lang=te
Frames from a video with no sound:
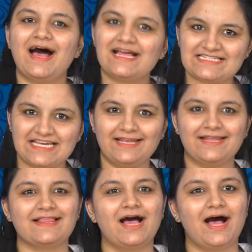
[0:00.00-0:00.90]
ఆ
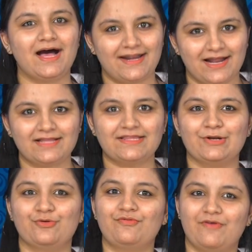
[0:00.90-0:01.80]
చేరత ఆ
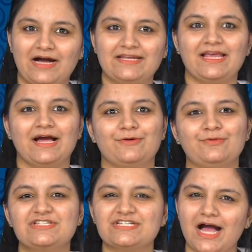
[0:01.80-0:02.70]
రాతలో వాక్యాలు
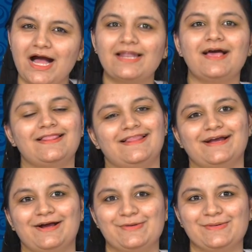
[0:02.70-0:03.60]
చాలా అందంగా